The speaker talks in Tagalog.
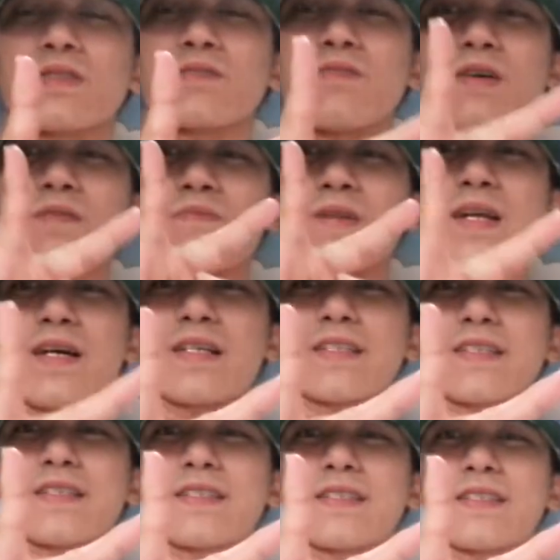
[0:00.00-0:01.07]
mag-vlog.
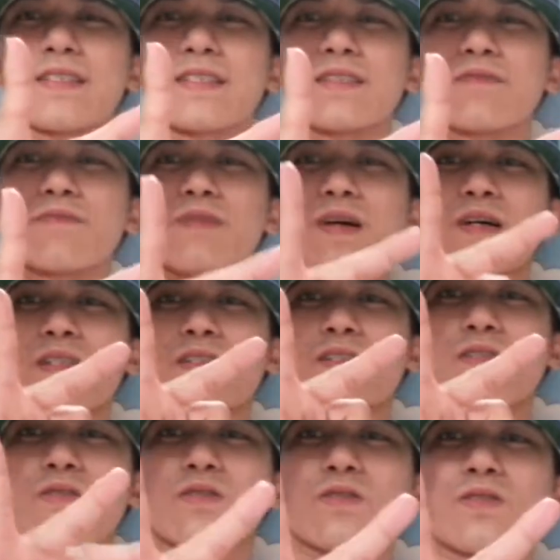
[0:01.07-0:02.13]

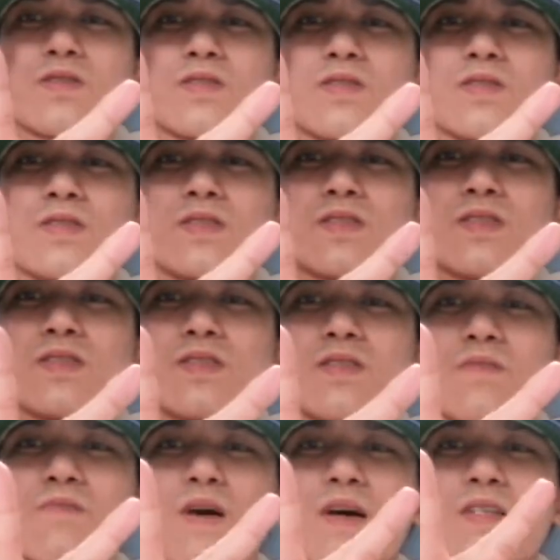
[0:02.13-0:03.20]
Pangatlo,
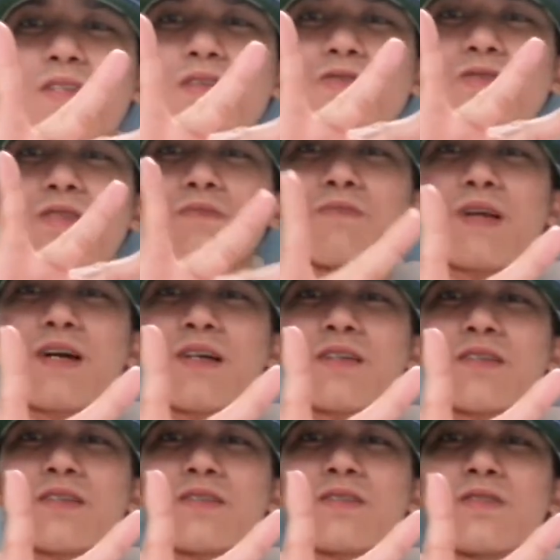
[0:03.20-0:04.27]
bakit ako nag-vlog.
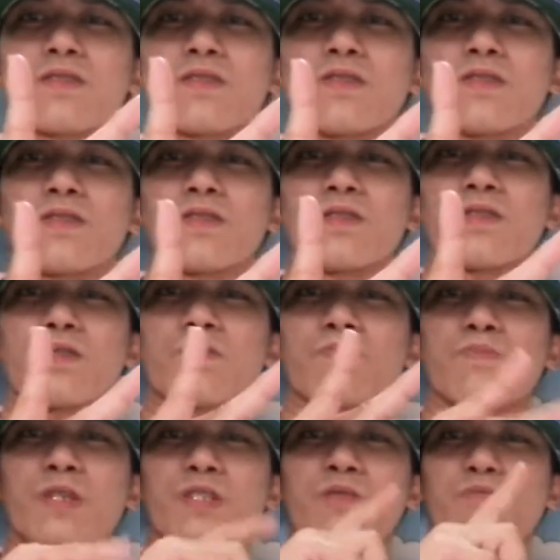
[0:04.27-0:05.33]

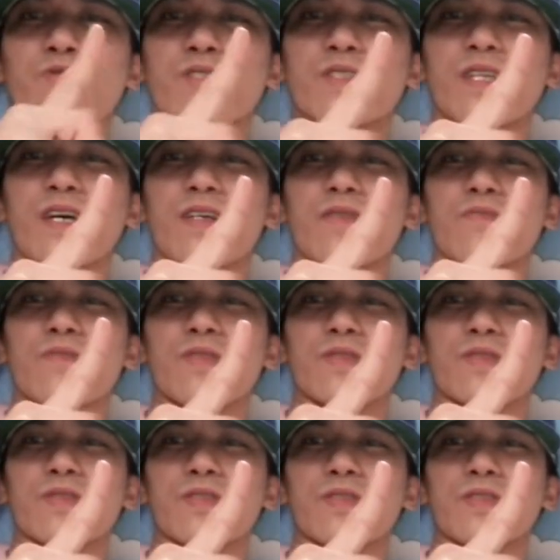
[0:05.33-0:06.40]
First muna tayo,
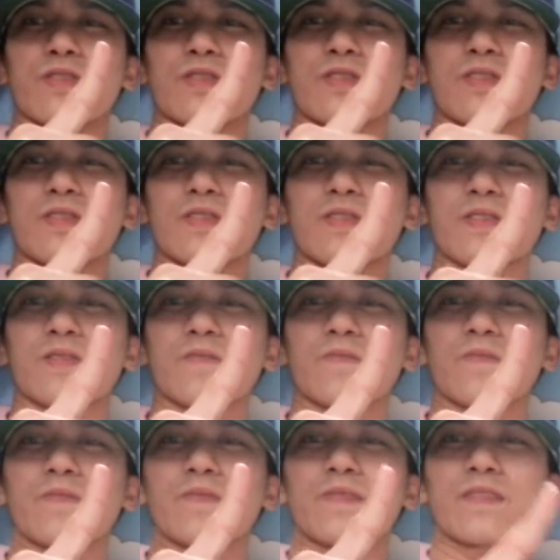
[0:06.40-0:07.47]
first.
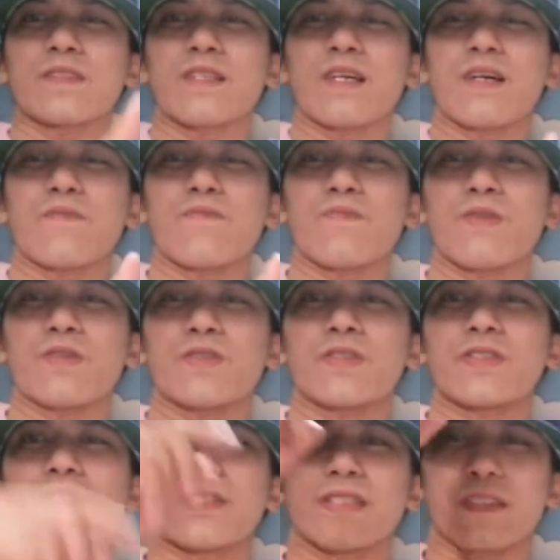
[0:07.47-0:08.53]
Ang
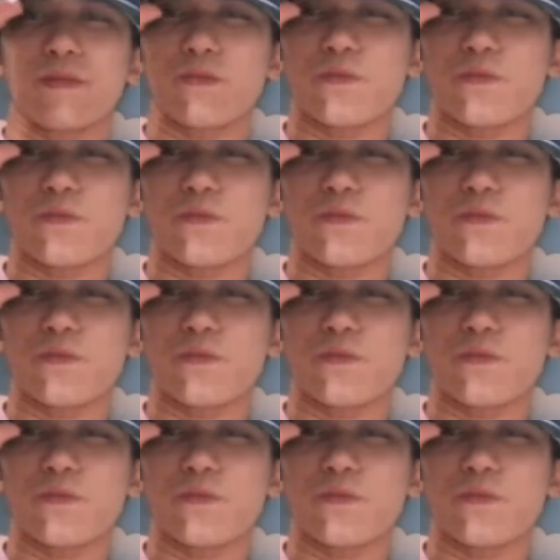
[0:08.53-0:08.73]
first,